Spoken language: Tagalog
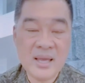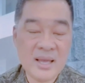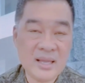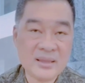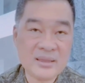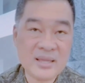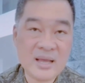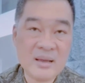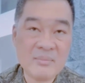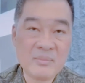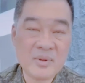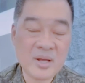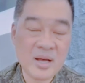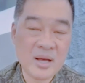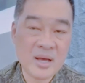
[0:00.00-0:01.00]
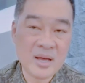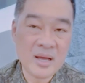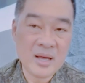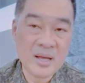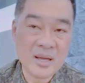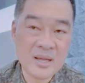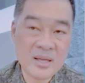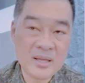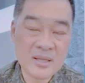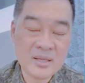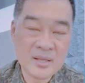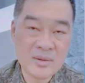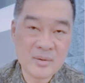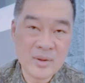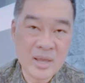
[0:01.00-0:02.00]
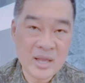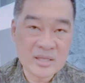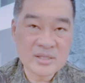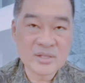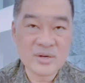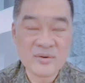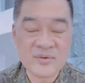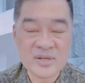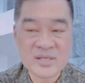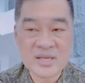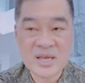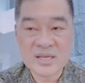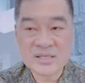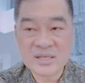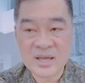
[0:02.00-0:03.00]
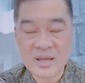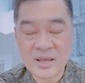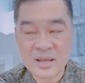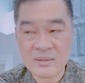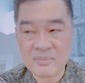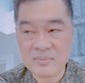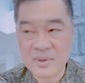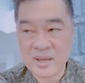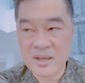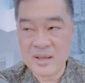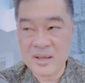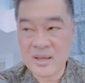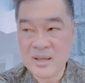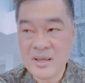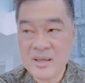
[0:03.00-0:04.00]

health uh, yung health services, health uh,